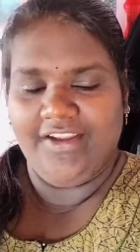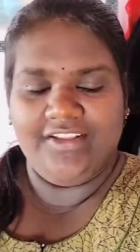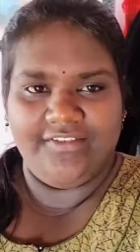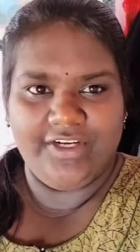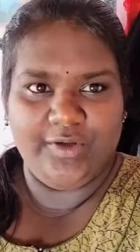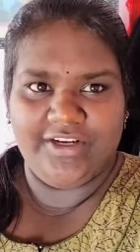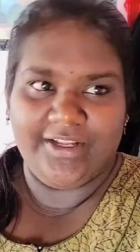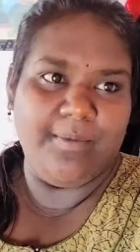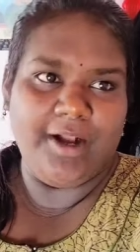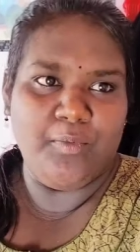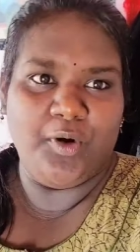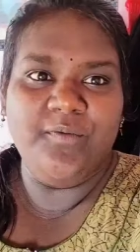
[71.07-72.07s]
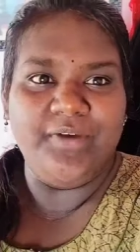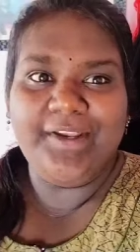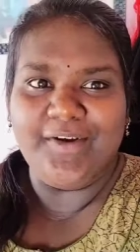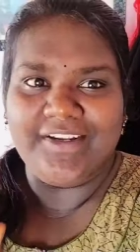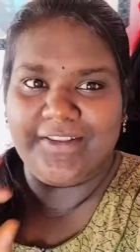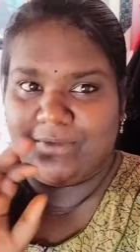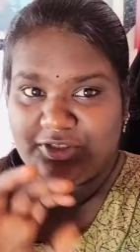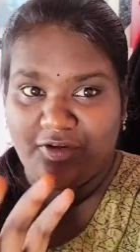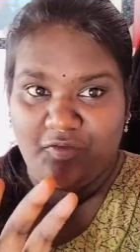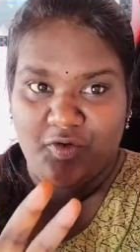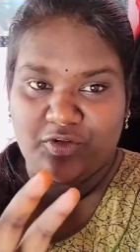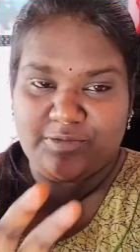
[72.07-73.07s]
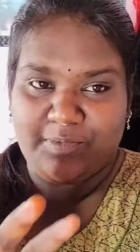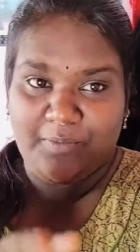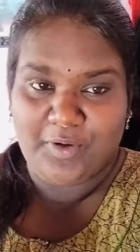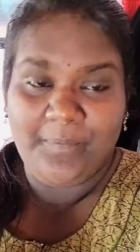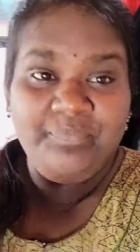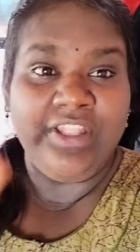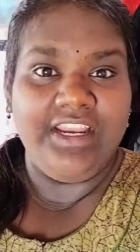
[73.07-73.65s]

இந்த வீடியோவில் இன்றைக்கி பார்க்க போகிறோம் வீடியோ எடுக்கிறது மட்டும் தான் ஃபோன் யூஸ் பண்ண போகிறோம்